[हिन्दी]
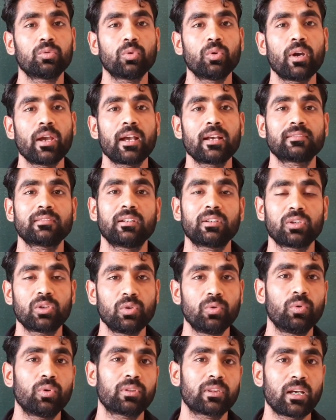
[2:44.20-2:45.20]
तो ऐसा
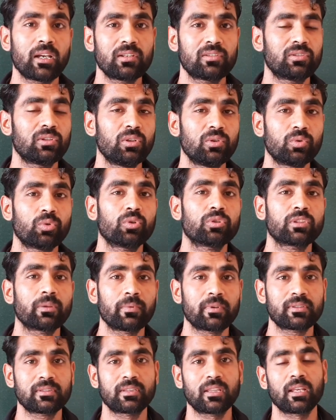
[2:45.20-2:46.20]
क्यों होता है इस चीज़ को
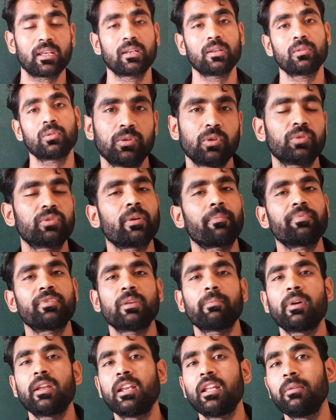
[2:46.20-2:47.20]
समझते हैं तो
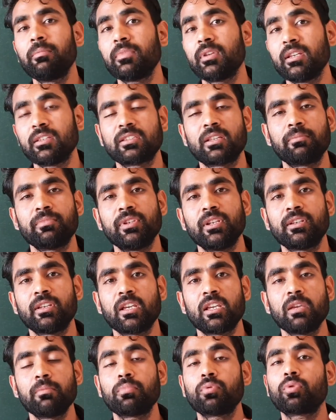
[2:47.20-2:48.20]
सबसे पहले हम ये
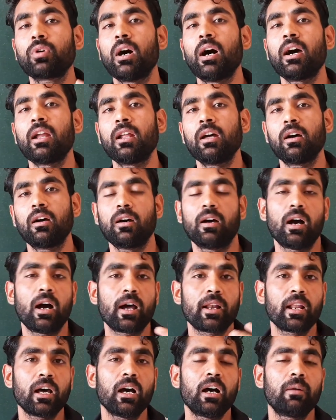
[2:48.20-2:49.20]
समझेंगे कि बुखार
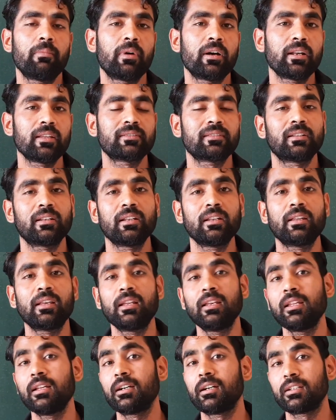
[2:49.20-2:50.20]
आना हमारे शरीर
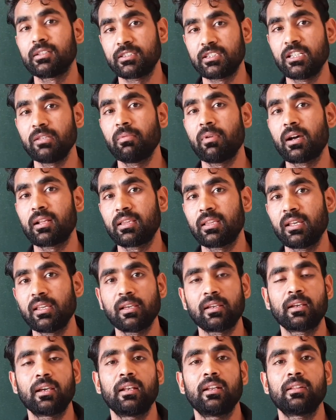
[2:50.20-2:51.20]
के लिए अच्छी बात है
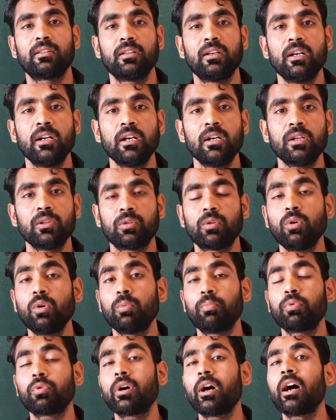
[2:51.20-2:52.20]
या गलत
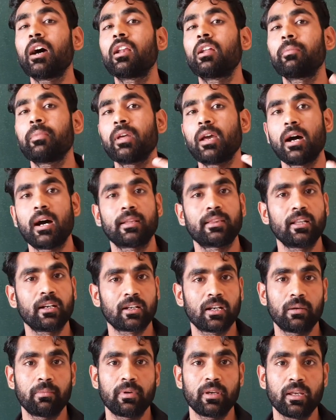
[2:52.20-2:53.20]
तो बुखार हमें आता
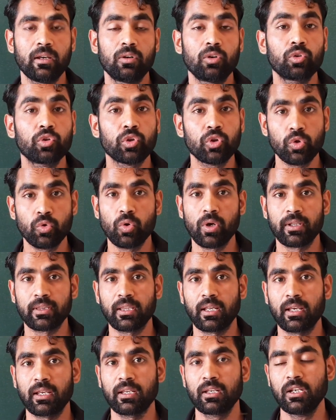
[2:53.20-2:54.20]
कब है और क्यों
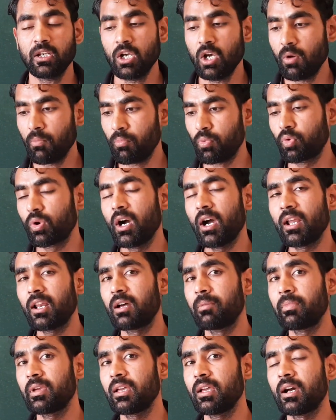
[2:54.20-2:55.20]
आता है बुखार
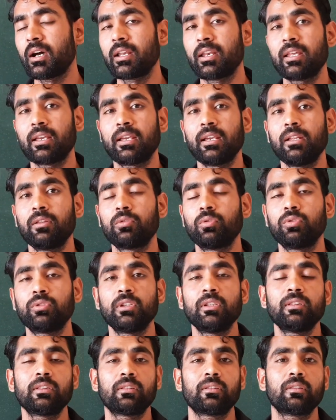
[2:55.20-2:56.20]
हमें आने के दो
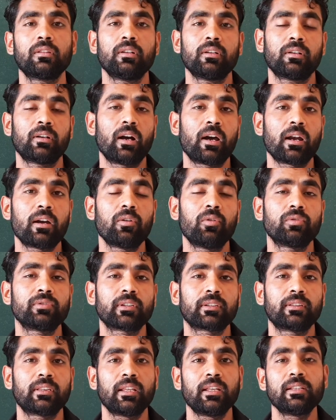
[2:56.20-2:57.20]
तीन कारण हो
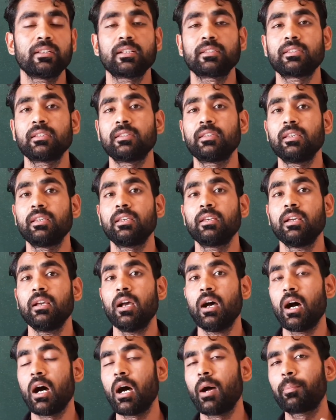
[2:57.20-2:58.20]
सकते हैं जैसे कि
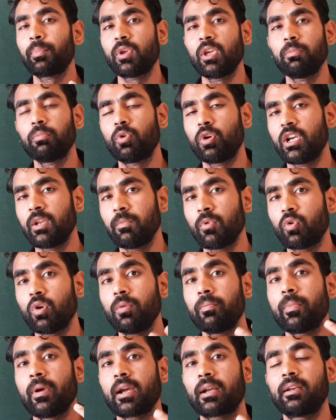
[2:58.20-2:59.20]
आपके बॉडी में
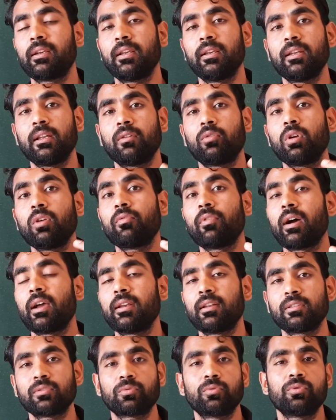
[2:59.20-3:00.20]
कोई बैक्टीरिया कोई
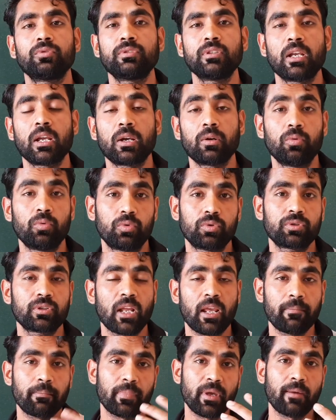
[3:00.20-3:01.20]
वायरस घुस जाए उस
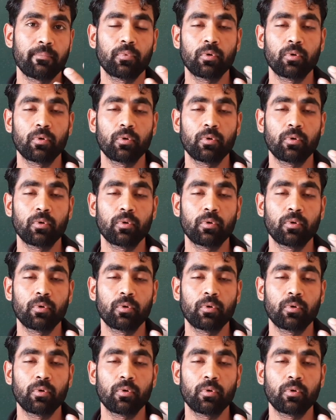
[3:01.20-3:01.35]
टाइम पे